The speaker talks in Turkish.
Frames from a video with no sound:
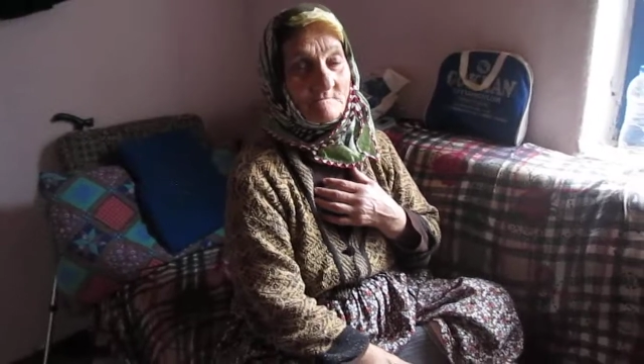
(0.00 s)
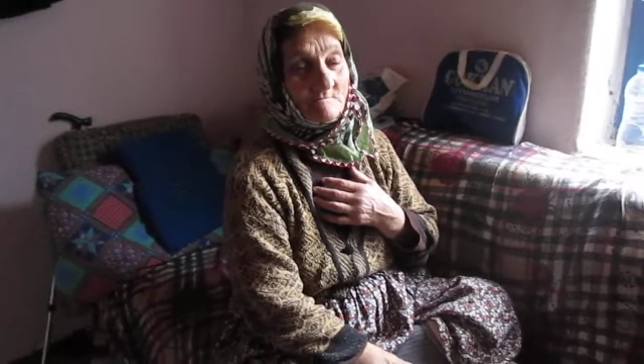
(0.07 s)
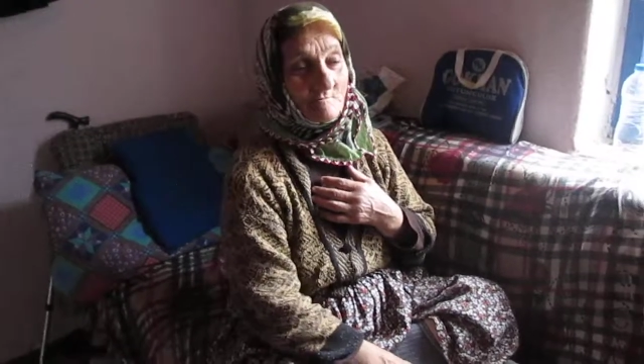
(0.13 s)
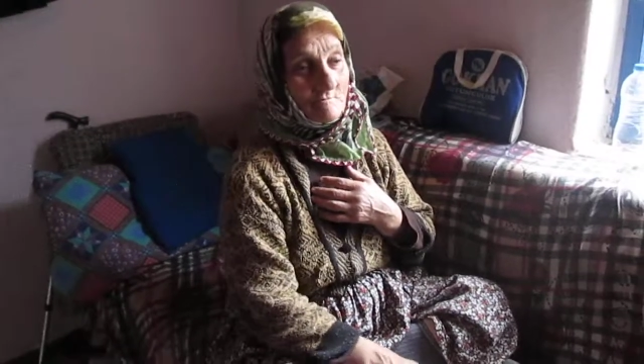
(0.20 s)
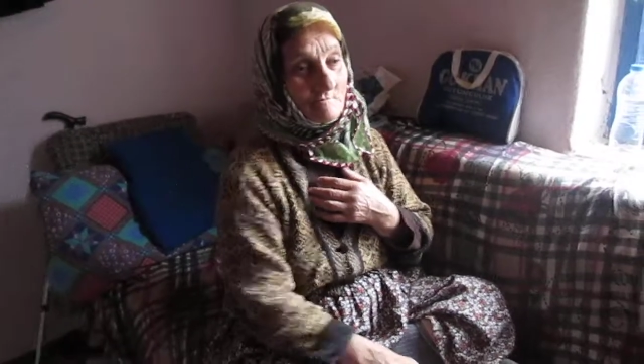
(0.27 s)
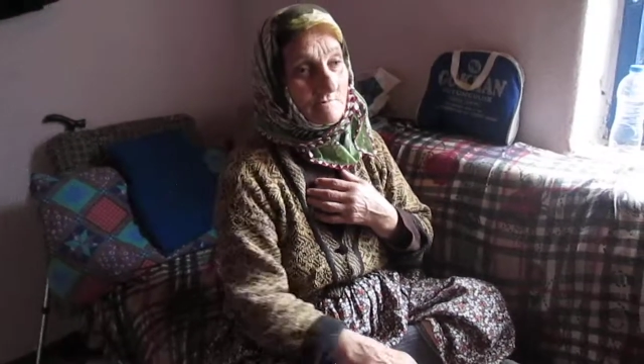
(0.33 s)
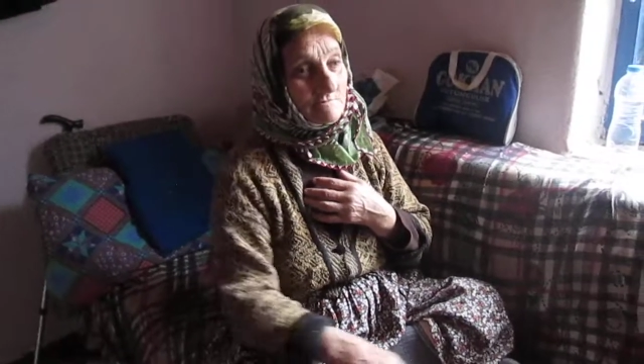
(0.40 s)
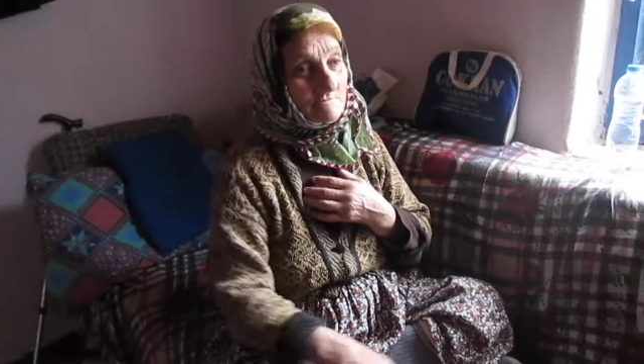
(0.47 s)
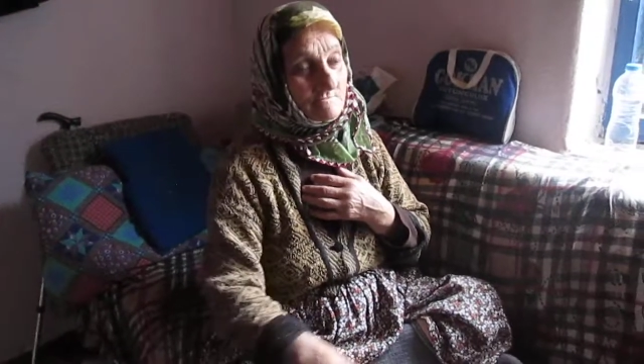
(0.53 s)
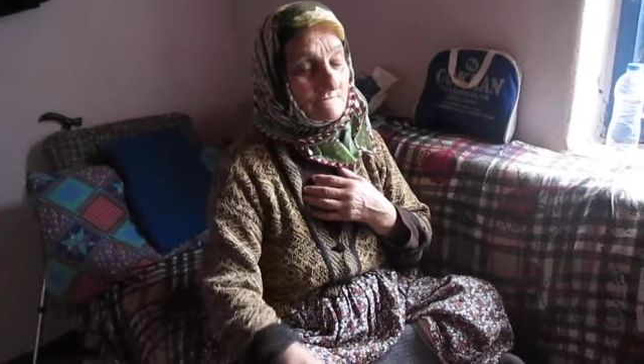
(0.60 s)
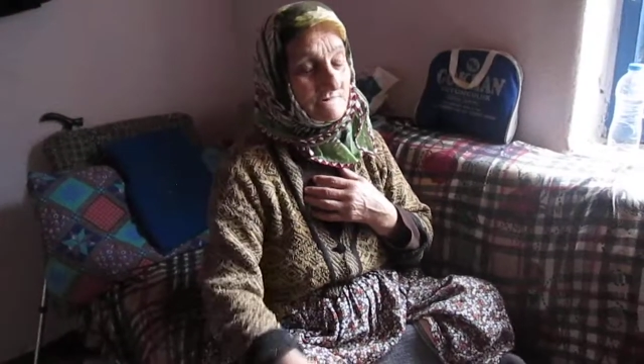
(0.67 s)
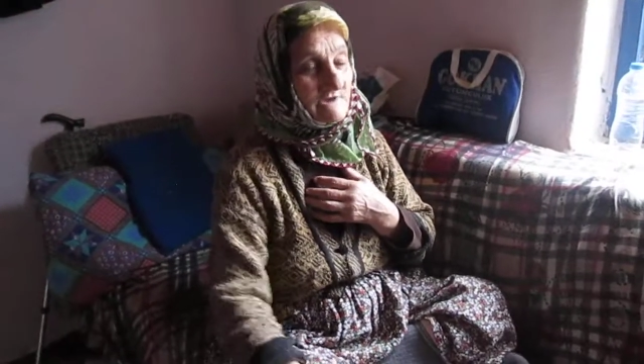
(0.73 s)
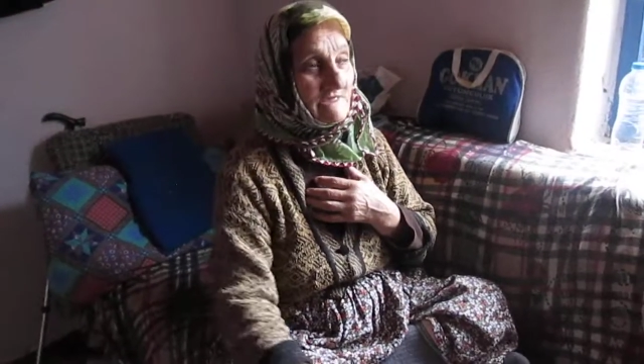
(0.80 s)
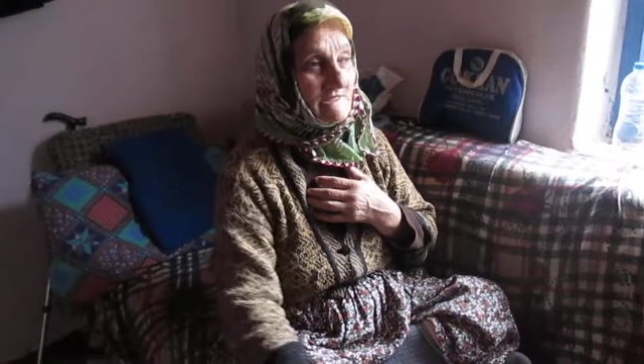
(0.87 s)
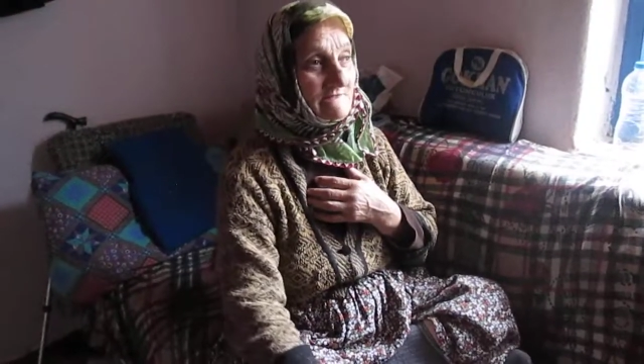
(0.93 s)
Oğlum
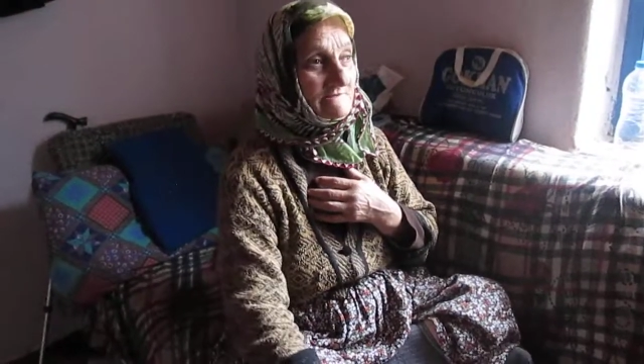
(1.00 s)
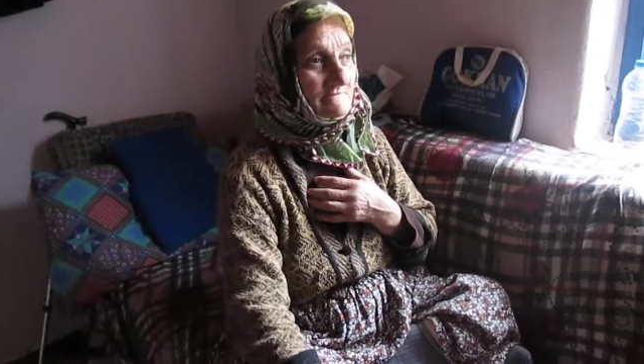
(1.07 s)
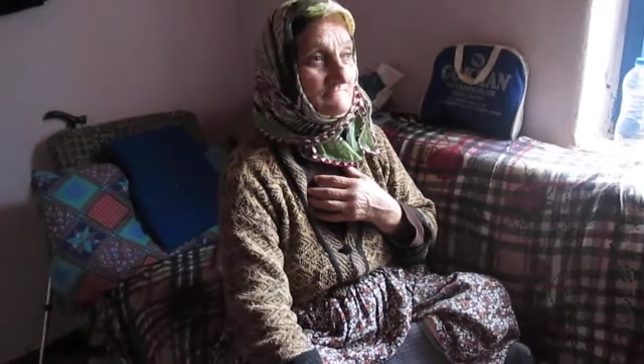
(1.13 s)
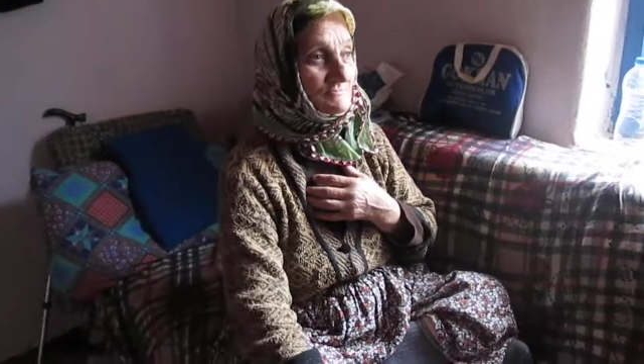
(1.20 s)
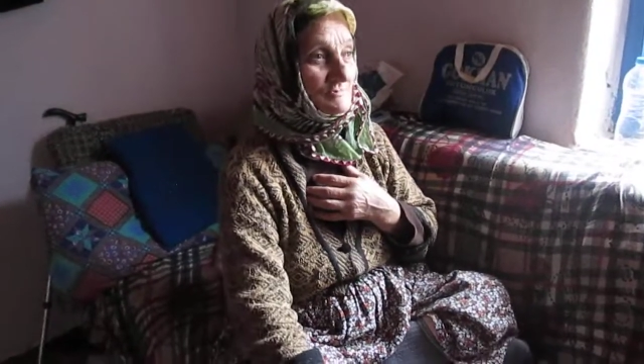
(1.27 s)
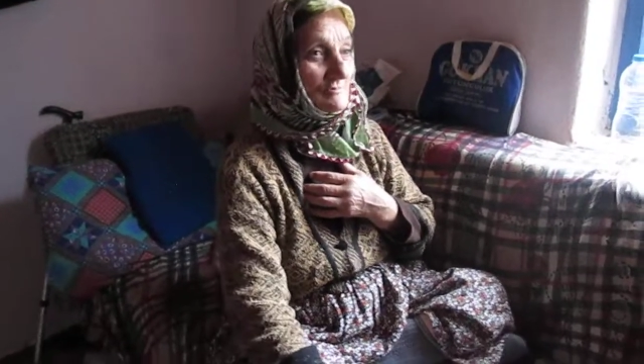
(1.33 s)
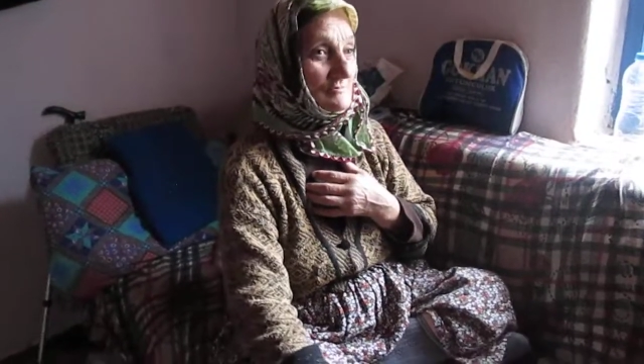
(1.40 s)
gelinim de o,